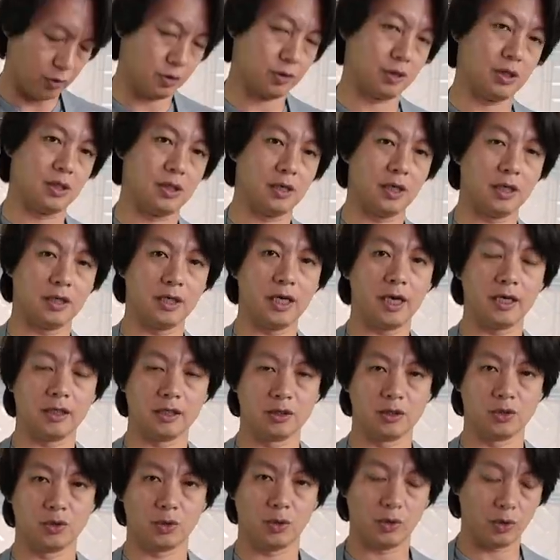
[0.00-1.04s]
钟时间，让
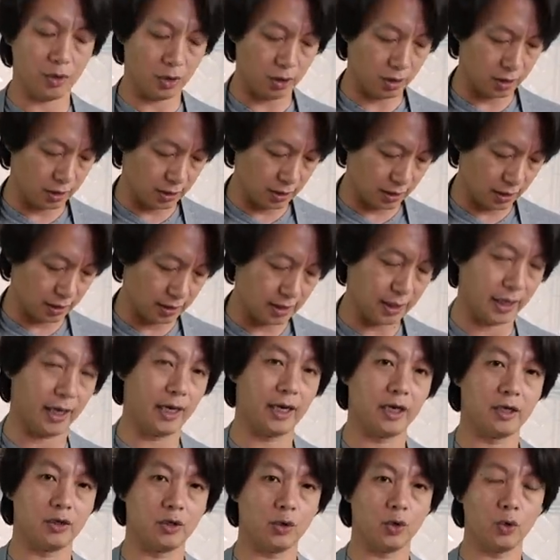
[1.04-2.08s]
你所有的这个材
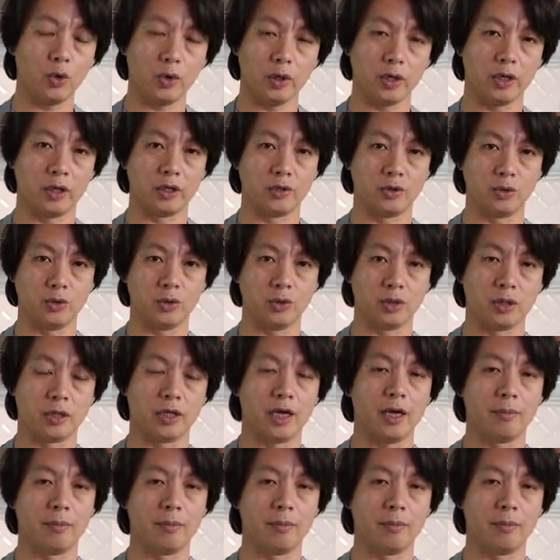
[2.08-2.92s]
料都混合均匀，